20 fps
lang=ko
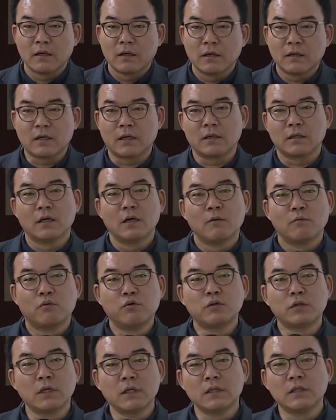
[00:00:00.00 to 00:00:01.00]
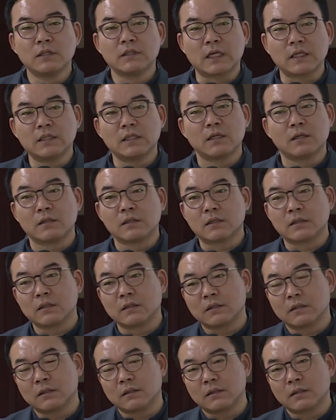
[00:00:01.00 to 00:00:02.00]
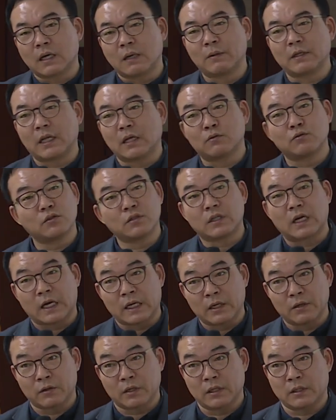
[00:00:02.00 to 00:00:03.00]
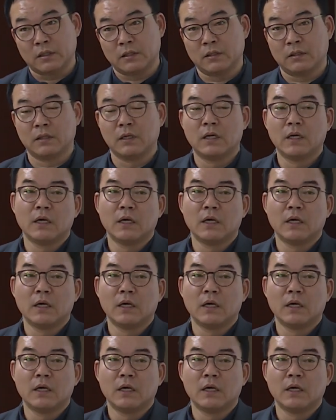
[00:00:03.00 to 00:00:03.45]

그러니까 붙어 있는 자체를 그 가만히 놔두지를 않아요, 걔들은.